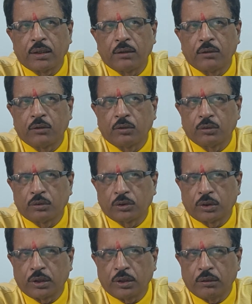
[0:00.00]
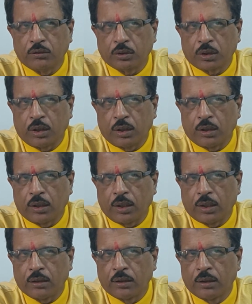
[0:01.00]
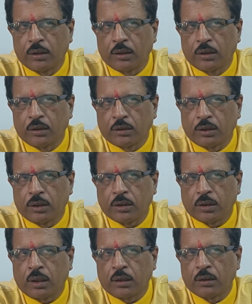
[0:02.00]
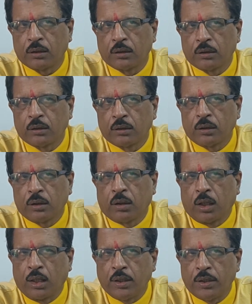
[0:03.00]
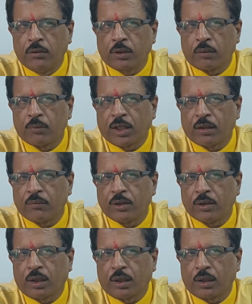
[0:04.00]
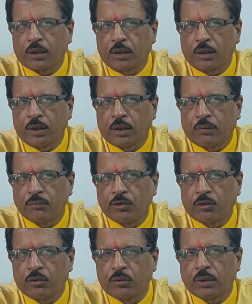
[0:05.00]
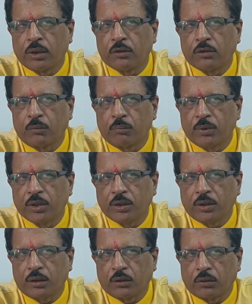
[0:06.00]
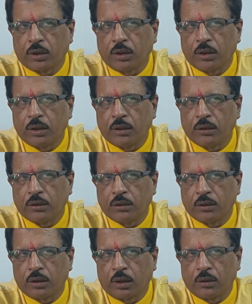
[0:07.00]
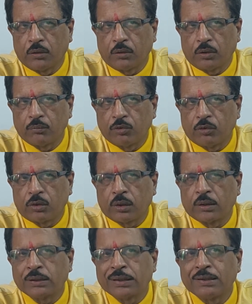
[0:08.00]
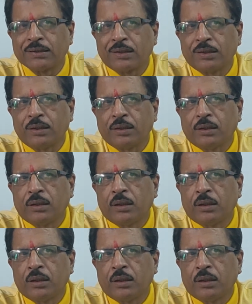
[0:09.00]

है तो शनि उसका अंग है शरीर का हड्डियों के बारे में अगर हड्डियां कमजोर हो रही हैं तब भी क्योंकि हड्डी हड्डी को कमजोर कर देता है शनि